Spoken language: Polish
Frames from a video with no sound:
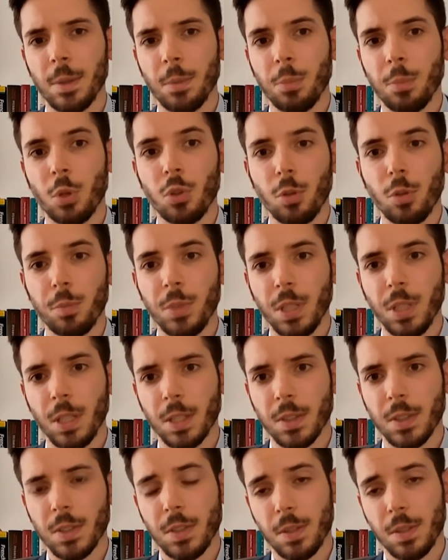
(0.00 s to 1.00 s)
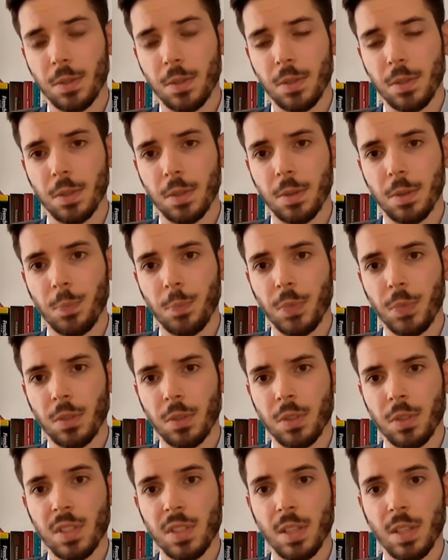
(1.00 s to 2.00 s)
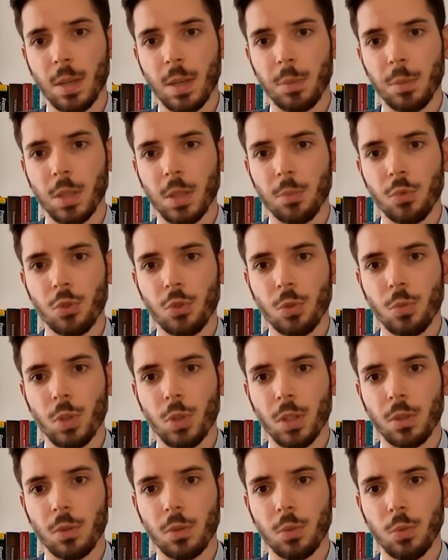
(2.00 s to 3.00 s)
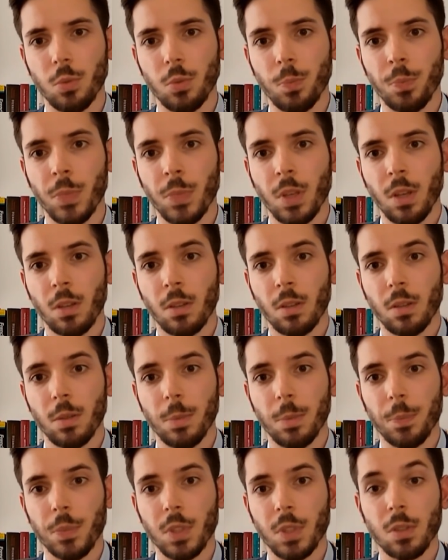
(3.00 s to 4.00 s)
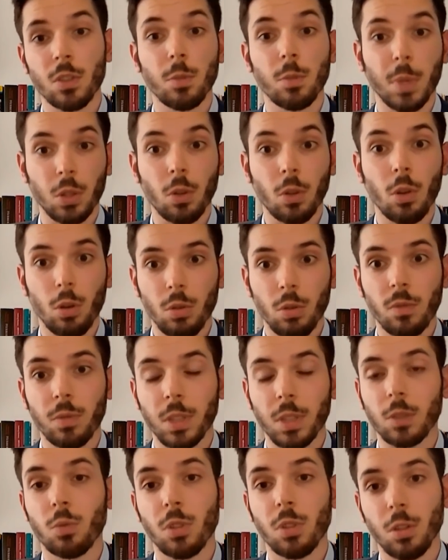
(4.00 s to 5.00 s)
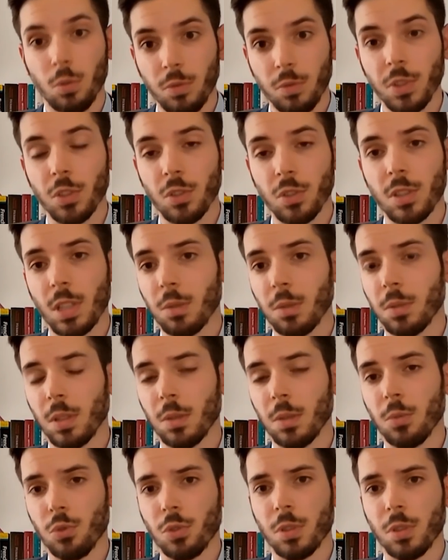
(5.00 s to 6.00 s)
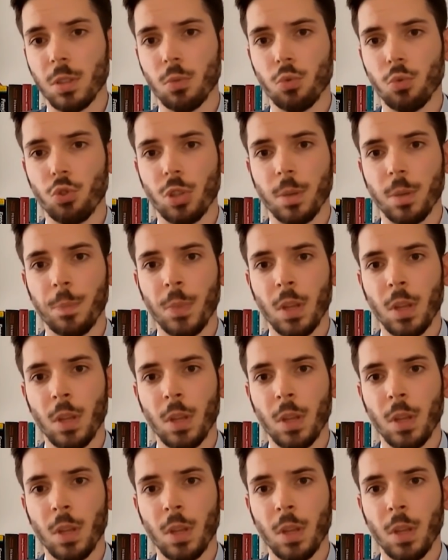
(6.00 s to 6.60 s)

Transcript: Podobnie jest z, z cenami na przykład u stomatologów, na których również zostały nałożone duże